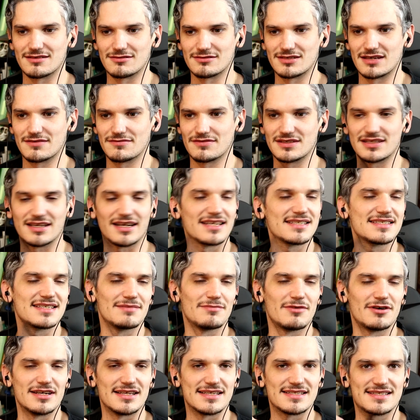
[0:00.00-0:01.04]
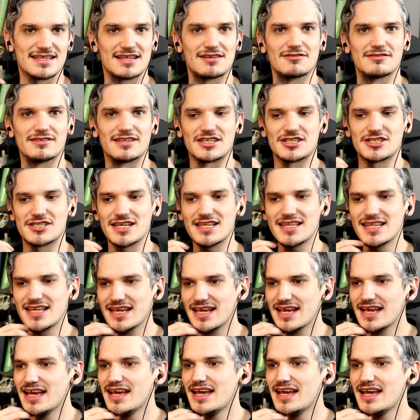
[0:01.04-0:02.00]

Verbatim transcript: on a fêté récemment les 5 ans de la chaîne.